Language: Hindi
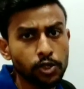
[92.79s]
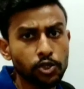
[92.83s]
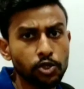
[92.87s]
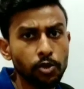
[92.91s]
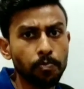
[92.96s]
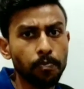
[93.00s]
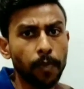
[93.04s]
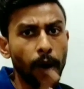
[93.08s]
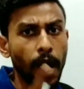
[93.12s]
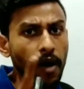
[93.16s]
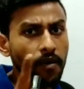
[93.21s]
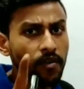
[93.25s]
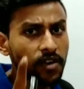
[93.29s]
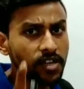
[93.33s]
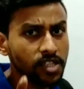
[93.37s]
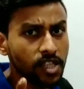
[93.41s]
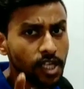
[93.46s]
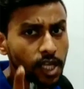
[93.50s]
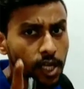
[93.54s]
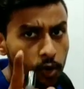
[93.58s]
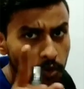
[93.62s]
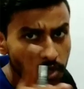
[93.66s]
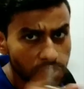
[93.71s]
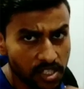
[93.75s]
जो पावर
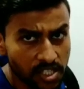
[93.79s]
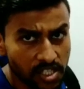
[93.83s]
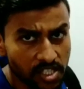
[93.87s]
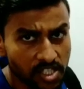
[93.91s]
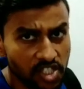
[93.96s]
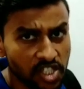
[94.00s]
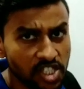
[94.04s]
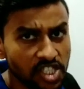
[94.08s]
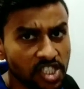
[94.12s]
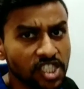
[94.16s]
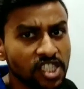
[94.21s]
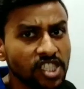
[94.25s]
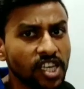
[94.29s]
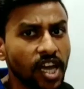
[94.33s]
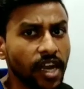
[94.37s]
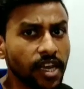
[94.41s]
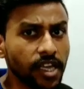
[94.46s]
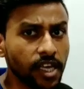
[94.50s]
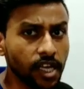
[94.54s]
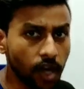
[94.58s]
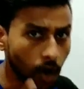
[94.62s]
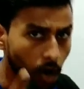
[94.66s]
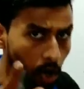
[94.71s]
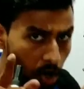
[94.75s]
थी लुइस सिस्टम की
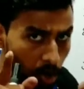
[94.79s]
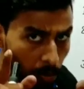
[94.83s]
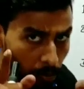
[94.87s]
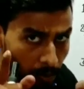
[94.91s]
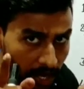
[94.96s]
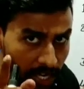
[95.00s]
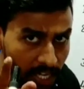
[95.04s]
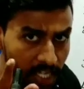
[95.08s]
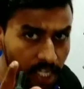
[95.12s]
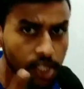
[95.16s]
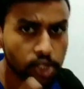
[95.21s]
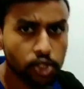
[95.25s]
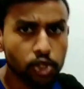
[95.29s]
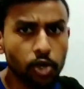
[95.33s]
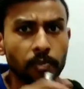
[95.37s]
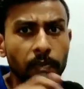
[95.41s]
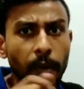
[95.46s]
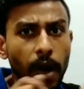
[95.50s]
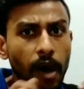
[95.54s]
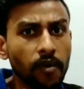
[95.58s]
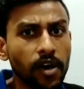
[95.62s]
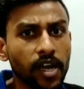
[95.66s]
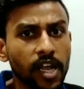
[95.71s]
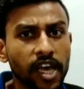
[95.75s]
यानी गवर्नमेंट की जो
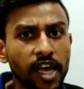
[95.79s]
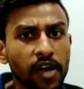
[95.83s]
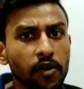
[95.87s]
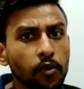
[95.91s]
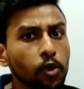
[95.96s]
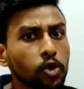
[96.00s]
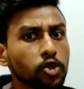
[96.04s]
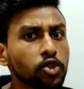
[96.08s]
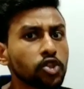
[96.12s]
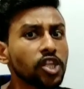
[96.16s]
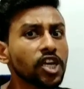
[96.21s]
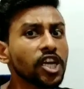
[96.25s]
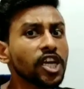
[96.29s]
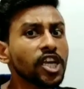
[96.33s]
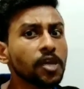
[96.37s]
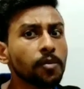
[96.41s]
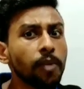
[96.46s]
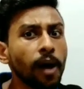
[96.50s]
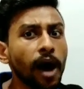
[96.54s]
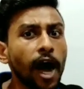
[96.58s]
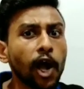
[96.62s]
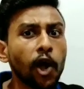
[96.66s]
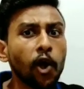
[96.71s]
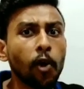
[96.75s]
पावर है वो तीन
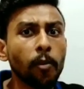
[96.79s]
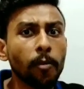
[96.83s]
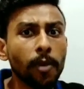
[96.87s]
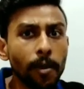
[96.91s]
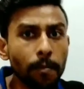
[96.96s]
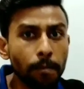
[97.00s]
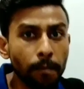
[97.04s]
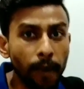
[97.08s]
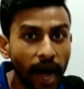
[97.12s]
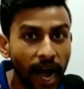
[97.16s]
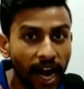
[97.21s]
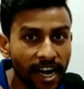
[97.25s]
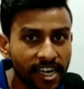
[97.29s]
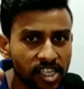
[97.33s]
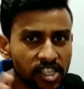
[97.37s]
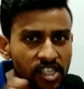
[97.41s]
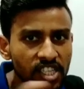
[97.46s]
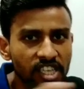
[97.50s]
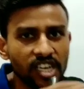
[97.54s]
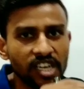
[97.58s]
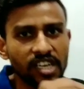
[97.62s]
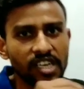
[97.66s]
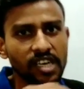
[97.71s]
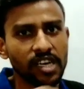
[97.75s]
भागों में बांट
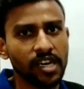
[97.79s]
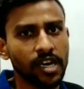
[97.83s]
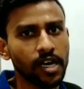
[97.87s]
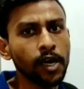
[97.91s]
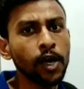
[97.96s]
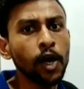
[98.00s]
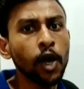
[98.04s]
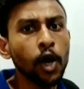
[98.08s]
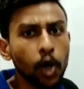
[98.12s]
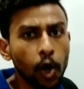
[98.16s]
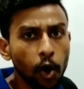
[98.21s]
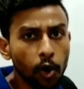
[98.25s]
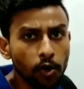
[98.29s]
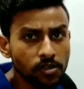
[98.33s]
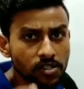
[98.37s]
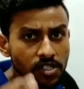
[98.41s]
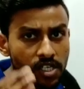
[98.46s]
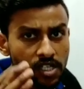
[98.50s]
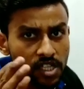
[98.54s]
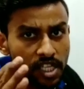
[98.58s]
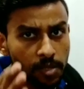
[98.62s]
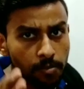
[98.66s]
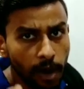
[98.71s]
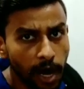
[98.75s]
दी गई है कौन
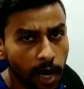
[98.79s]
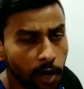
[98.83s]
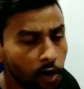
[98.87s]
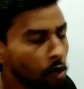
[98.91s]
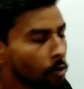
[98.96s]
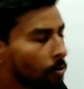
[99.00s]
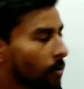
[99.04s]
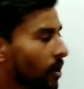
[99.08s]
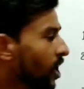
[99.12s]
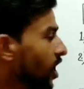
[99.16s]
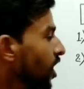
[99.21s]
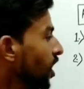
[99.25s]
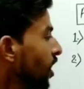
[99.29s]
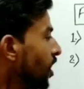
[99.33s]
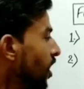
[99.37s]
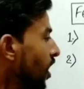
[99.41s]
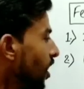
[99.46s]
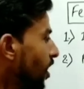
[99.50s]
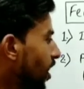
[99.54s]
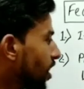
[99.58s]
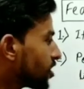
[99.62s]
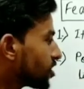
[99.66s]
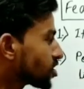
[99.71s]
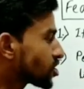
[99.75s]
से तीन भागों में
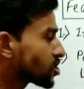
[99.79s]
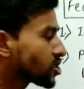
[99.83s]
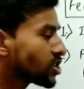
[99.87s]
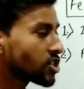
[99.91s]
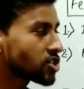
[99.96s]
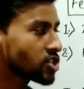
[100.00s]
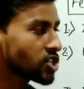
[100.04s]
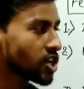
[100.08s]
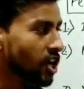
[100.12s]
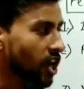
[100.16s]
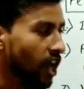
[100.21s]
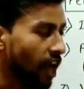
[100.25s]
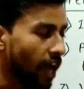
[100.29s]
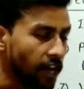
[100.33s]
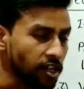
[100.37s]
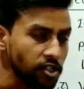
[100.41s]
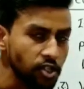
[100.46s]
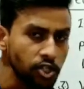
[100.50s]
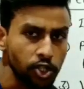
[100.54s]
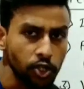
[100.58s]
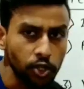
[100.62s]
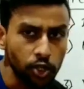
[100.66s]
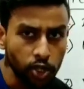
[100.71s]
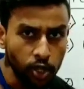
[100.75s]
लेजिस्लेचर
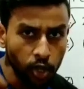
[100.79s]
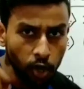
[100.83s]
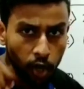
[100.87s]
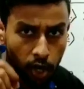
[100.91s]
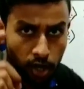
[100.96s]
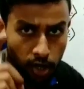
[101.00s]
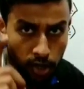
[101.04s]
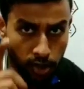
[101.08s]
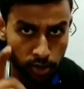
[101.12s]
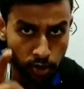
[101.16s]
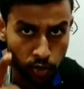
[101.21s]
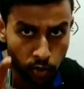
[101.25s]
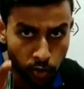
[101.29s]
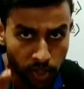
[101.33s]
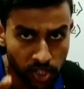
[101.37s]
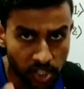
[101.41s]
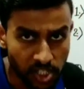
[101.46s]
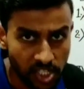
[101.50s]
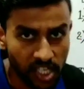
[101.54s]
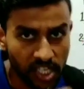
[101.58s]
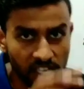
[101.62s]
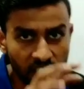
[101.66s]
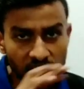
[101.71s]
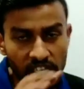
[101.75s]
एग्जीक्यूटिव और
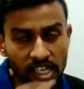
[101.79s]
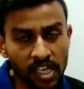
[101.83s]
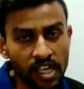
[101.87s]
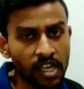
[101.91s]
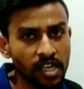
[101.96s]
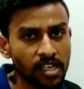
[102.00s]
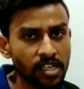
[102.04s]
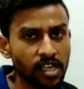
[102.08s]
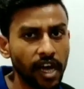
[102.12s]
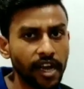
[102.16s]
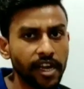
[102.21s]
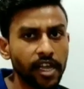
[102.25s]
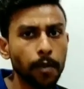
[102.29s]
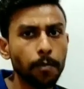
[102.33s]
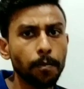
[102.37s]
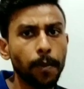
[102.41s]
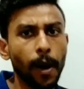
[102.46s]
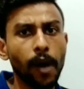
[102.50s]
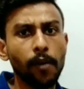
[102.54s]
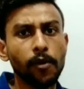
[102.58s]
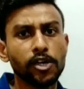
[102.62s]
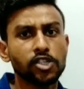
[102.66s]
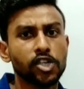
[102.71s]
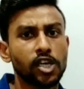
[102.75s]
जुडिशरी यानी
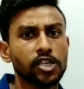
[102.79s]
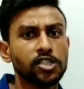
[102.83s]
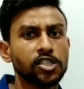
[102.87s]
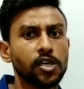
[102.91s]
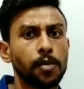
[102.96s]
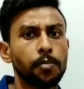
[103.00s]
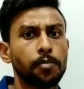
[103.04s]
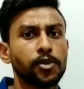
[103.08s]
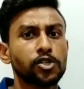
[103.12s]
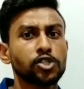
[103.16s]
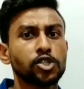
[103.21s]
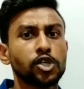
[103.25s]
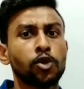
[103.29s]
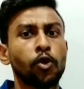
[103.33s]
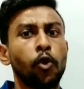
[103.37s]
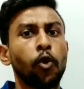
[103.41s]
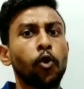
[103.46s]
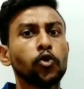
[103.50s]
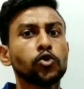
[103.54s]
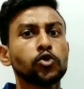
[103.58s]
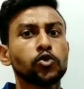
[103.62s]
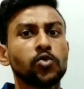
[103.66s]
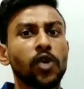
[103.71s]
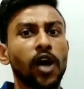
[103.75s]
पावर्स का सेपरेशन
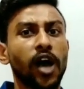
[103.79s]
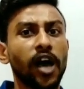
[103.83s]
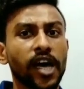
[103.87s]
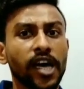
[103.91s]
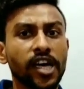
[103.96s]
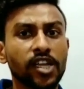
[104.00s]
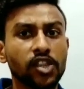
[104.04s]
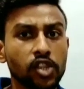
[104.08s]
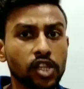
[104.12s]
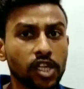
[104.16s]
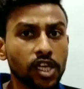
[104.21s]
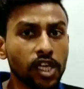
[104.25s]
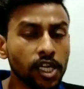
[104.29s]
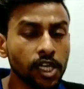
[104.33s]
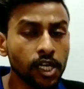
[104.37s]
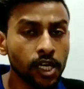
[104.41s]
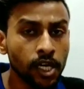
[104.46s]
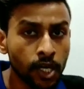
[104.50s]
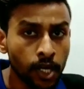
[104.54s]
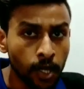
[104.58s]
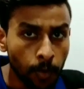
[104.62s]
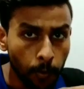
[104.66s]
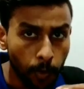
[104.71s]
हो चुका है तीन